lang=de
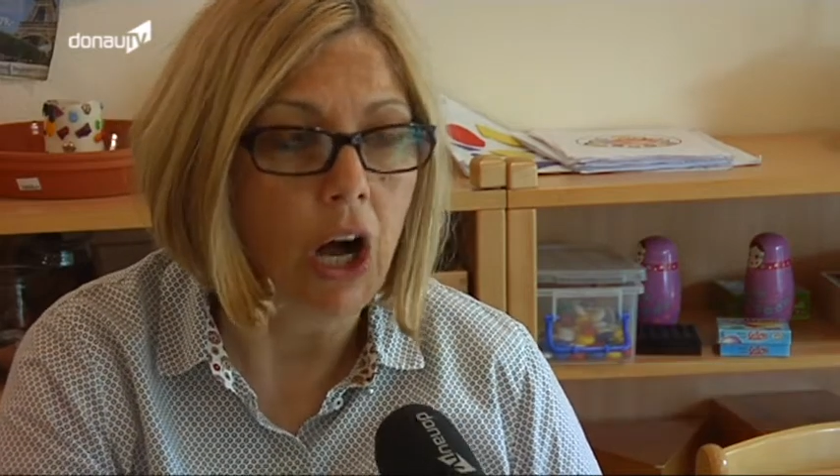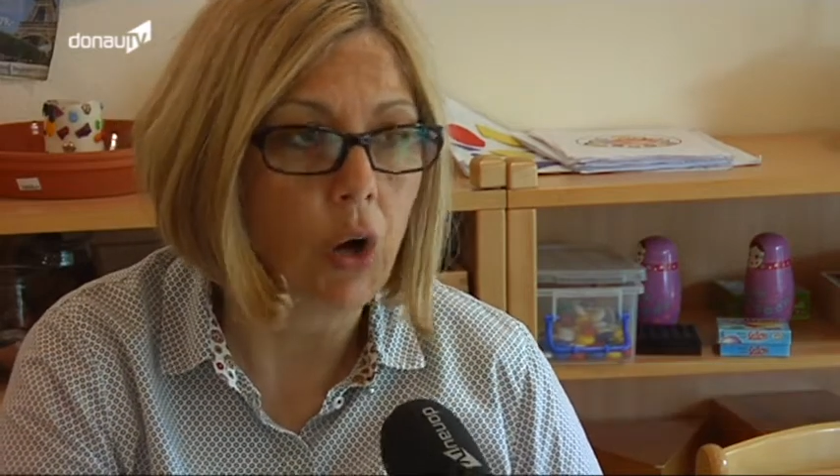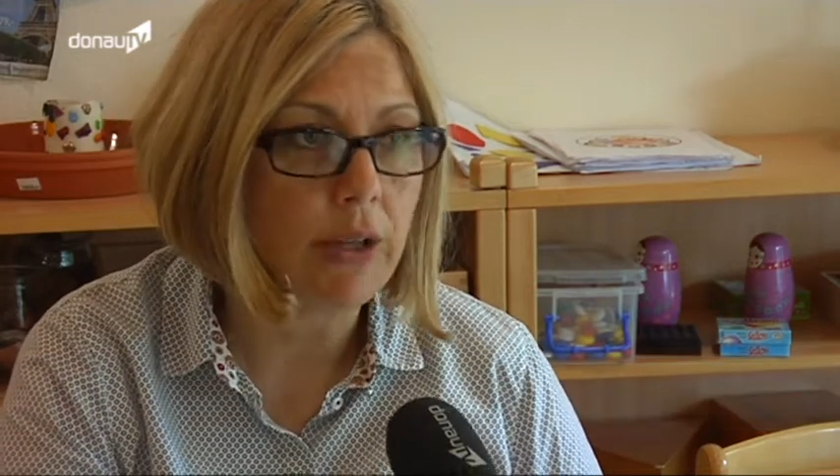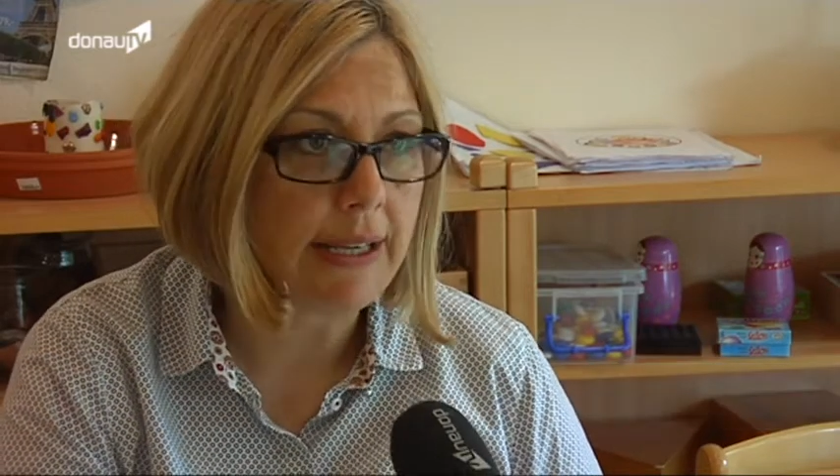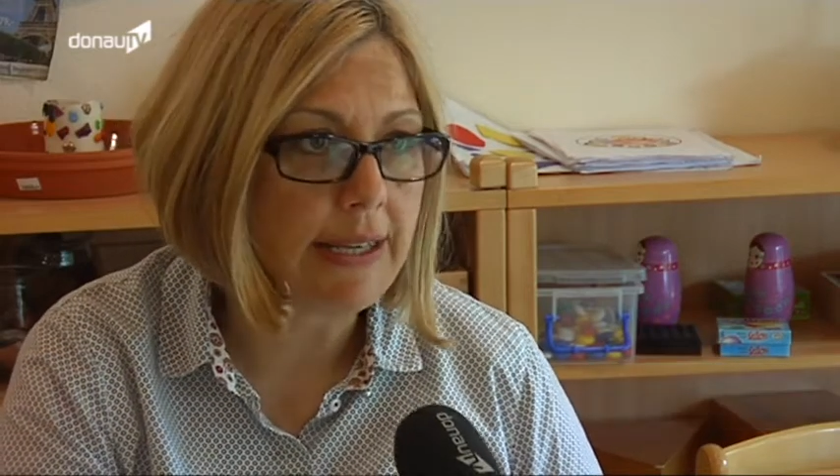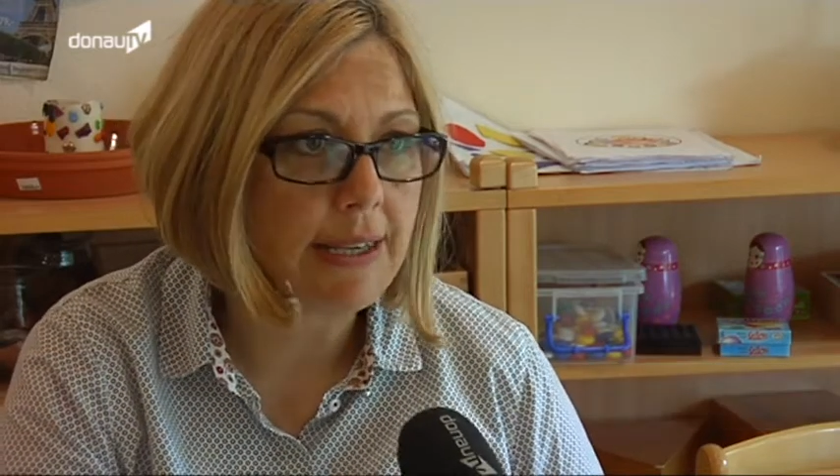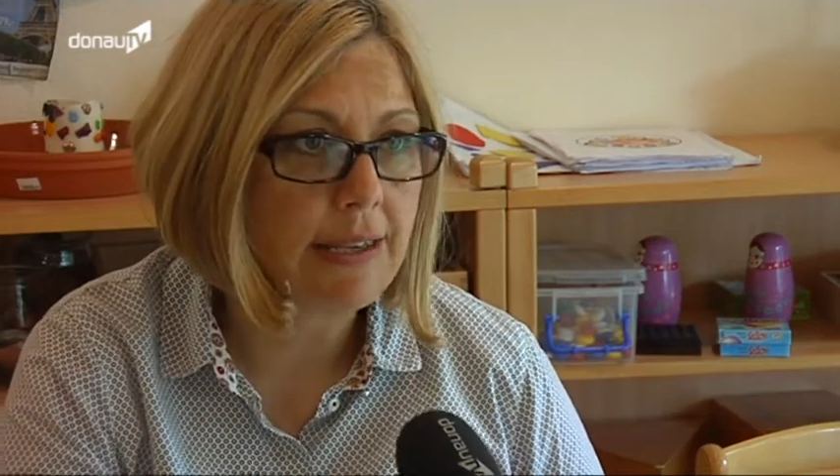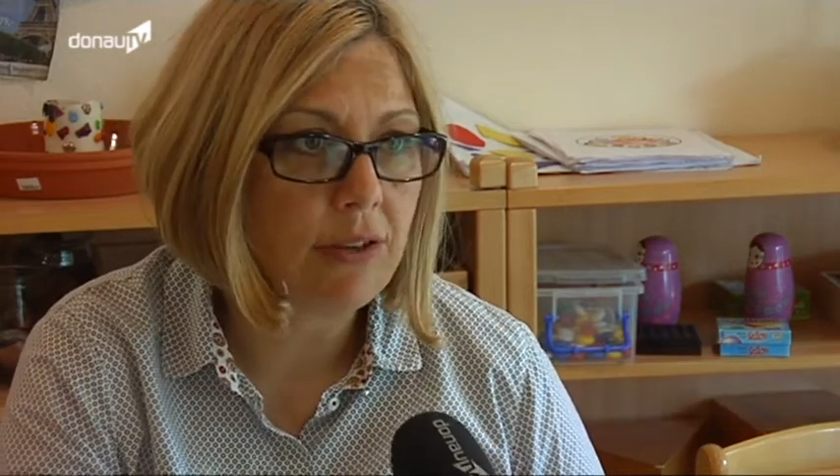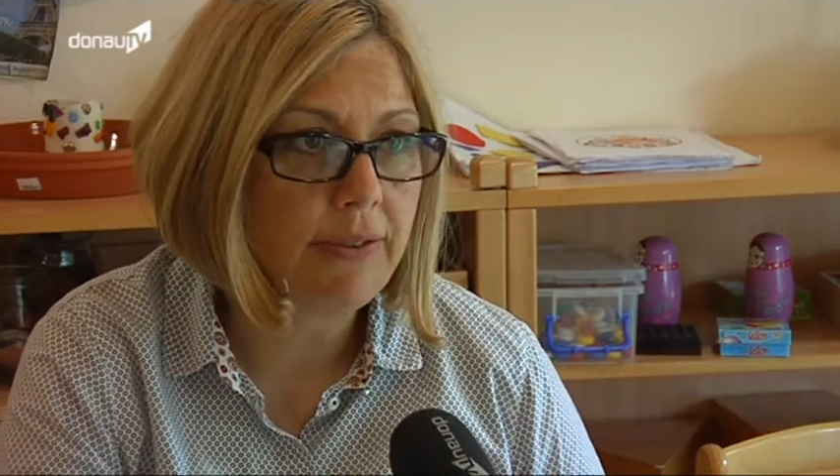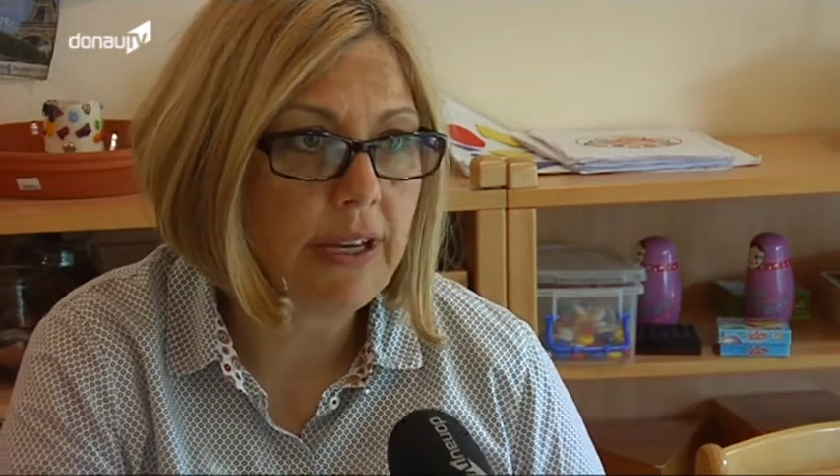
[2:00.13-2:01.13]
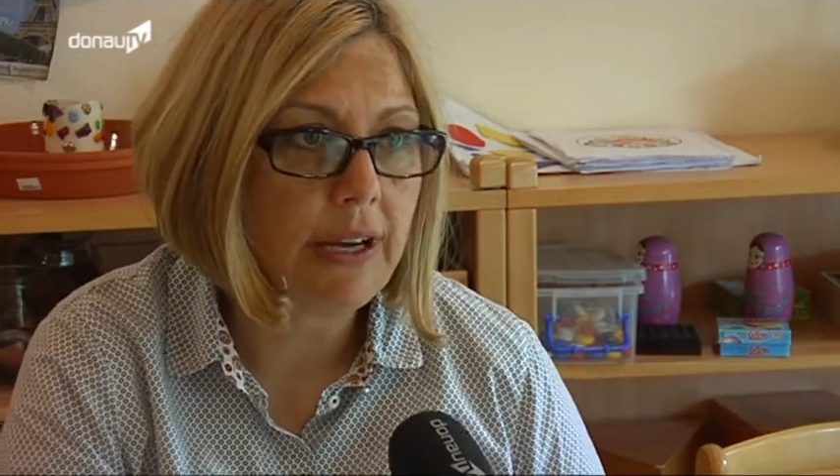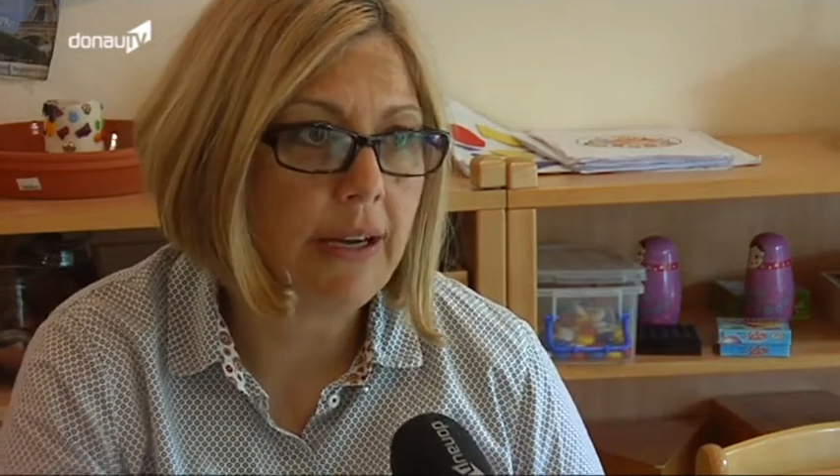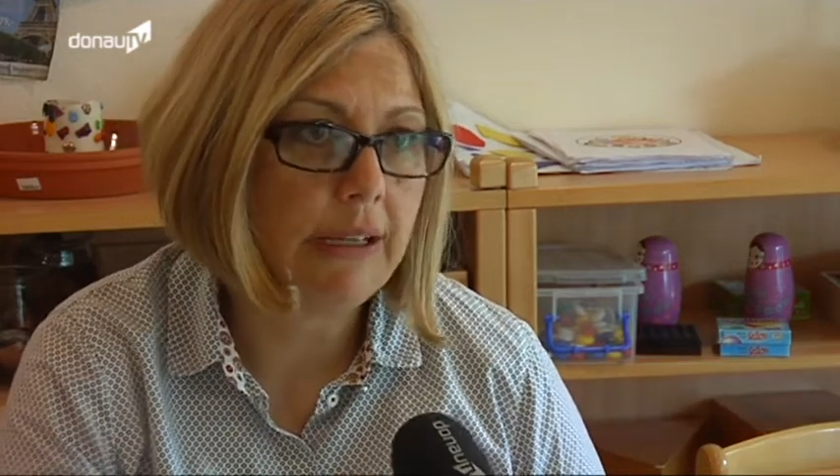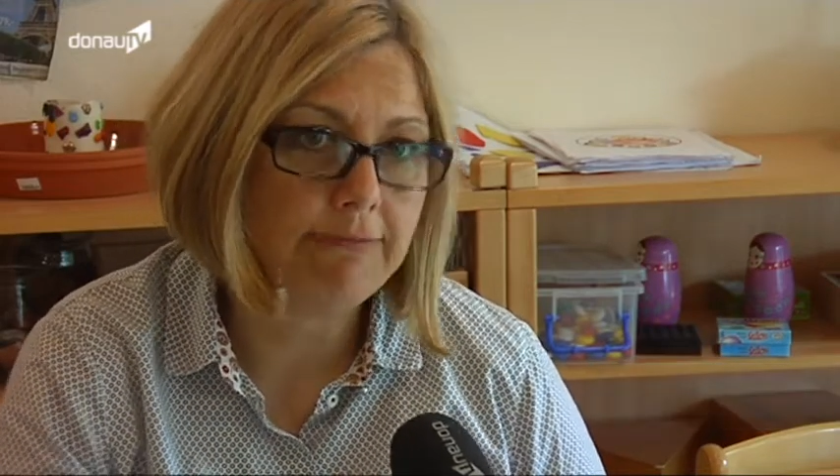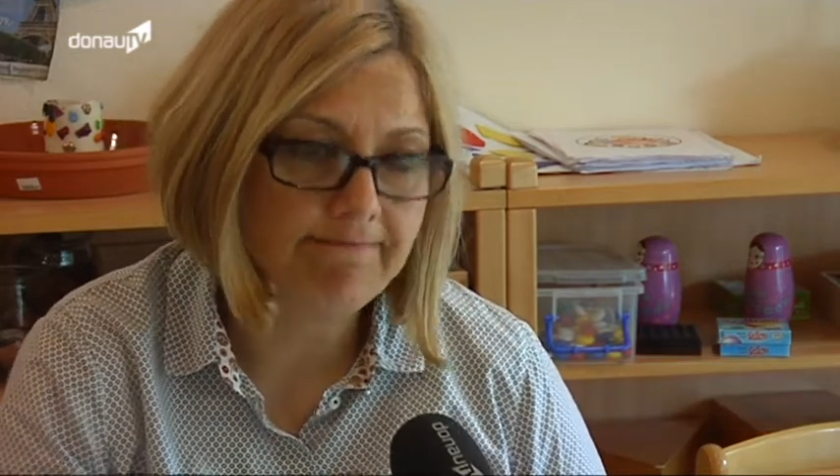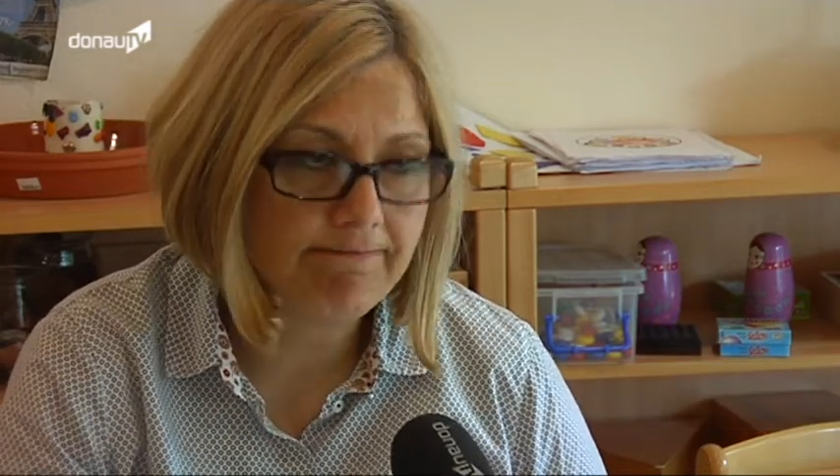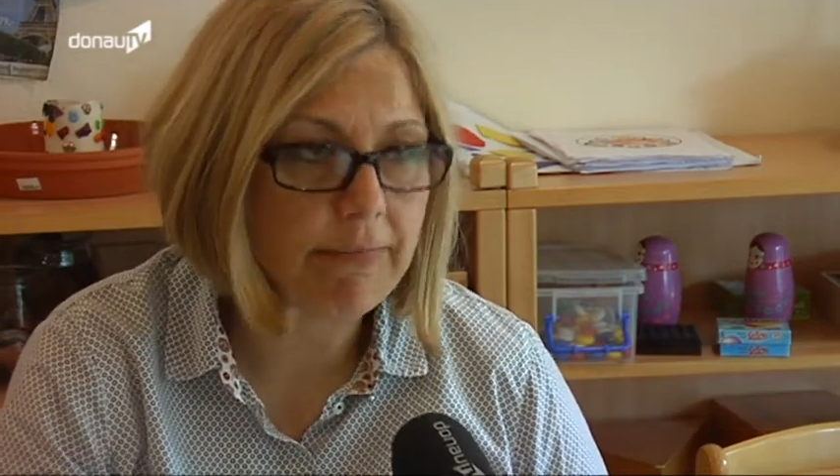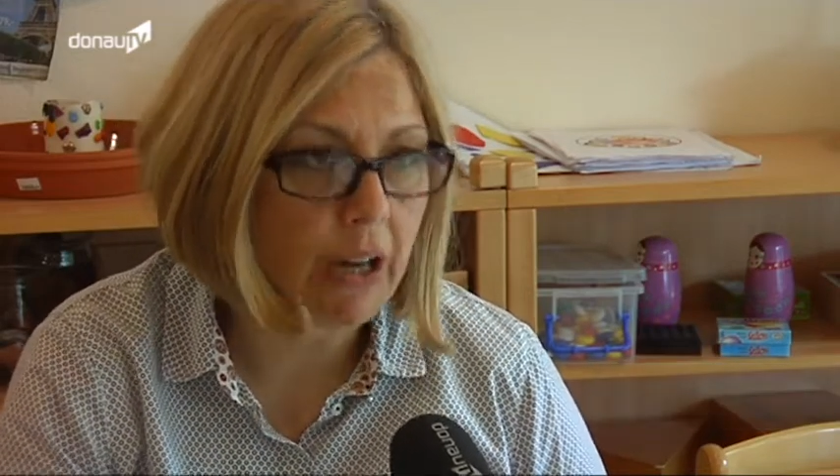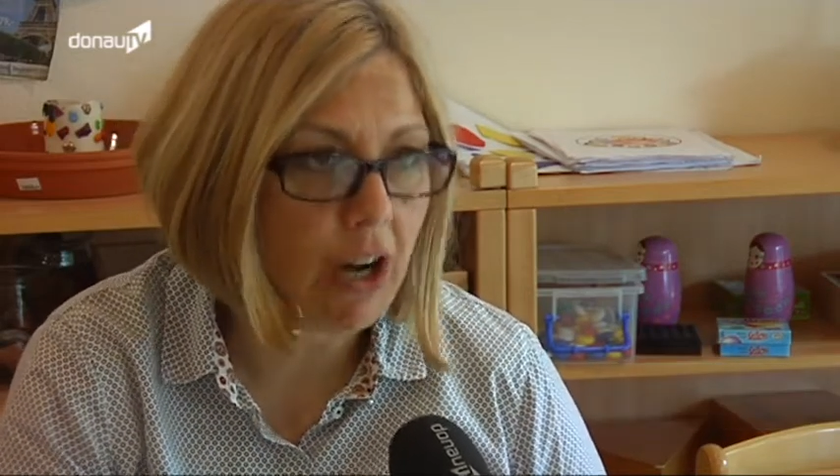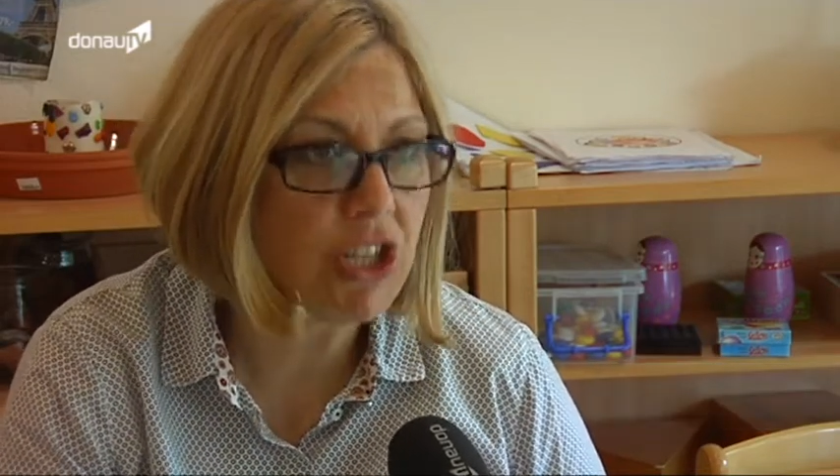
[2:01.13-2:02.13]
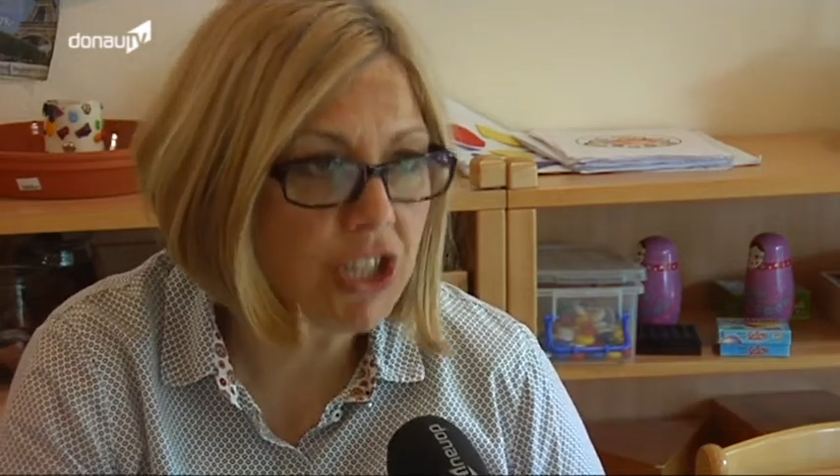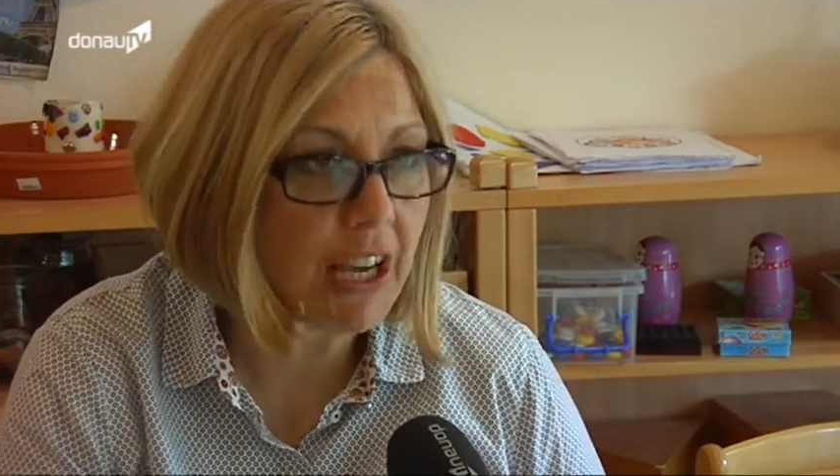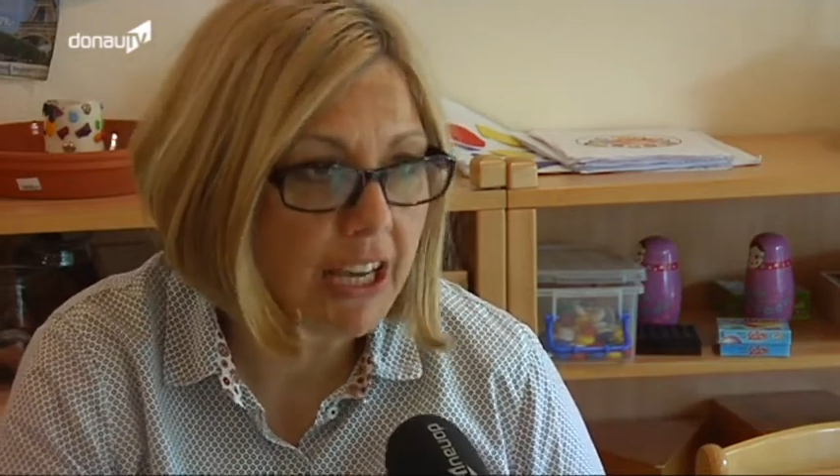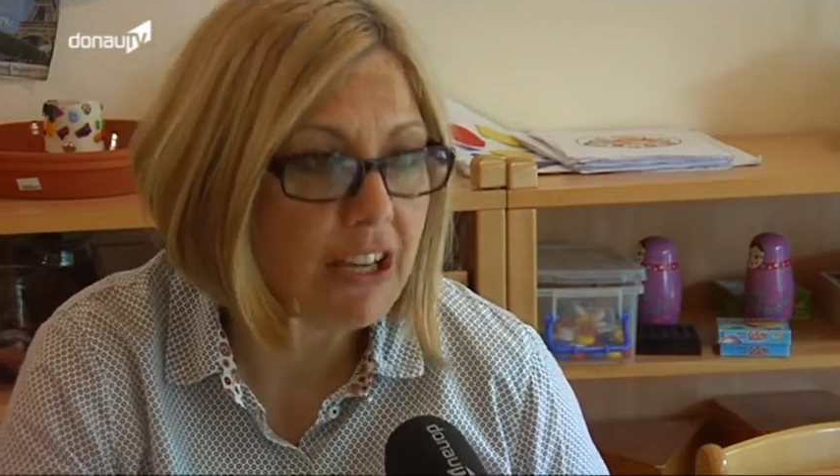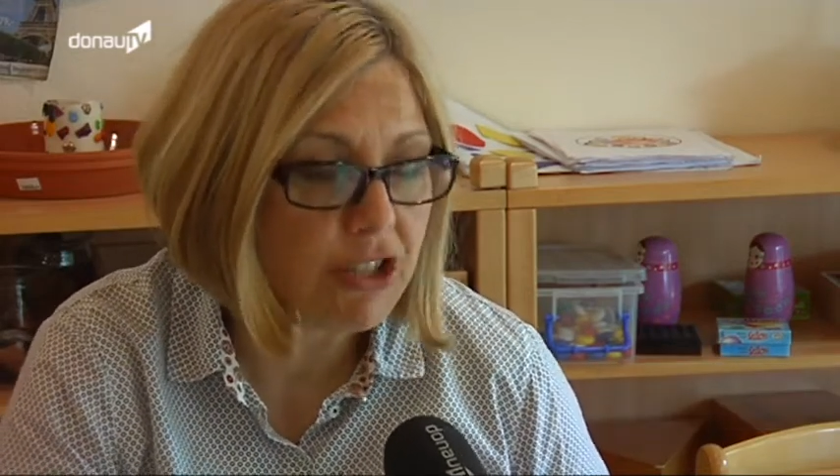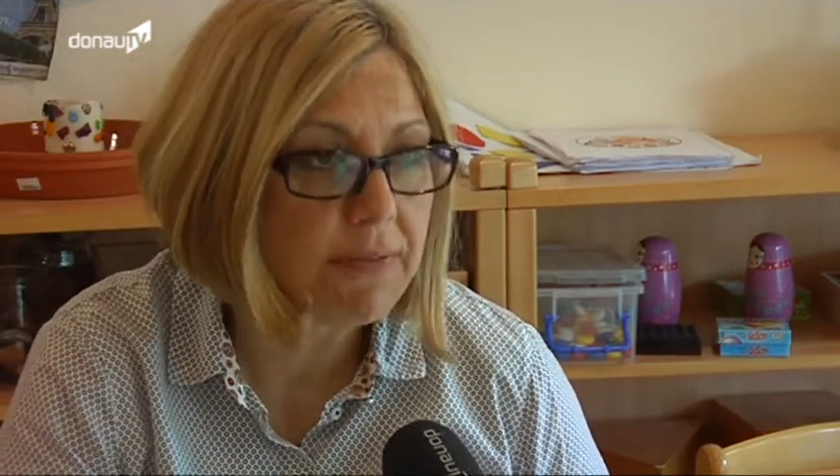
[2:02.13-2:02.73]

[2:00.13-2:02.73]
Und das ist halt wieder äh, äh,